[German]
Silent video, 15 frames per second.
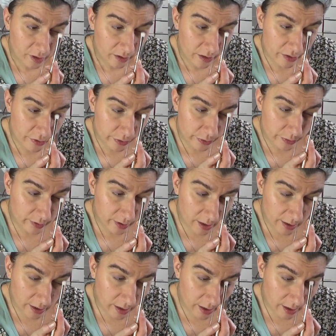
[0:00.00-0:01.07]
das
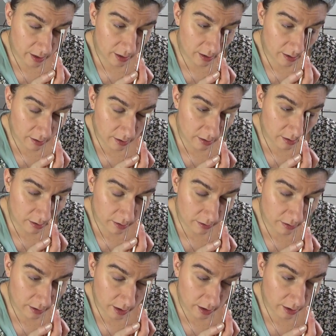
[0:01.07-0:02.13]
rötliche
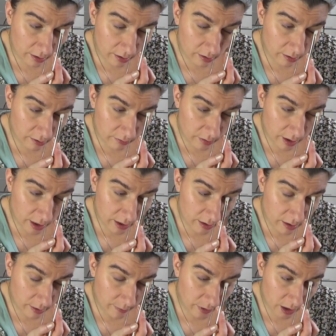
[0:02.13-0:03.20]
innen und jetzt
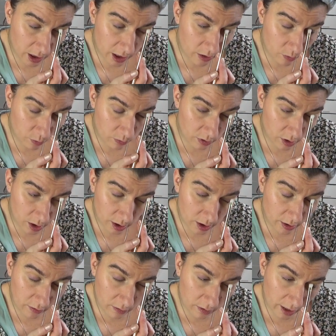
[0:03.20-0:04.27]
habe ich das dunkle
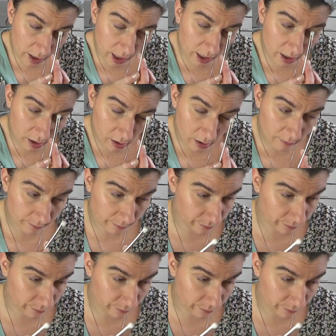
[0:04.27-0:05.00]
innen. Ja, egal.